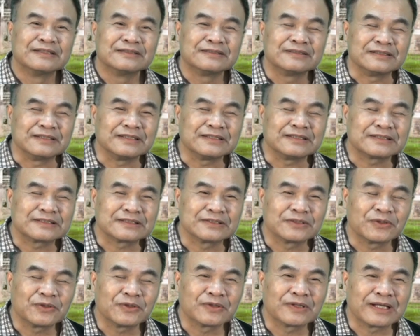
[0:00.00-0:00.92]
即
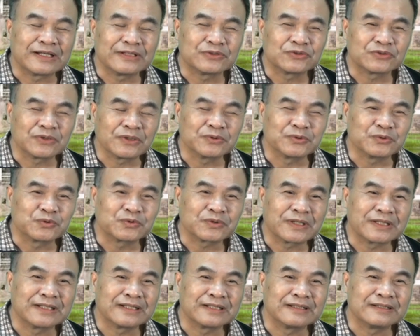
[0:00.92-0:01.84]
使后来《水浒
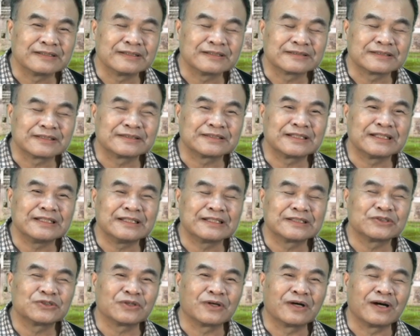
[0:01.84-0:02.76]
传》呢，这些
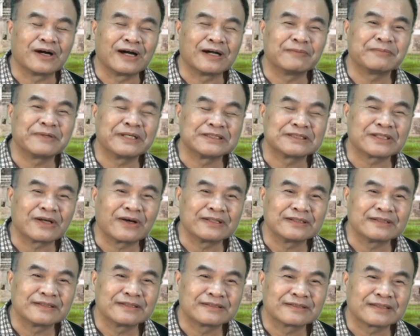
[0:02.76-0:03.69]
英雄好汉被招
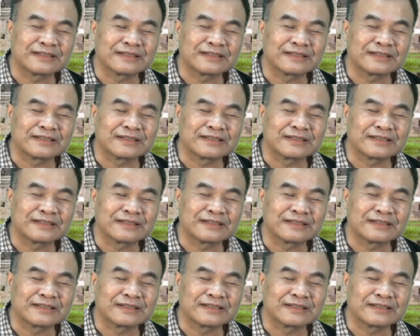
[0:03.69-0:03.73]
安，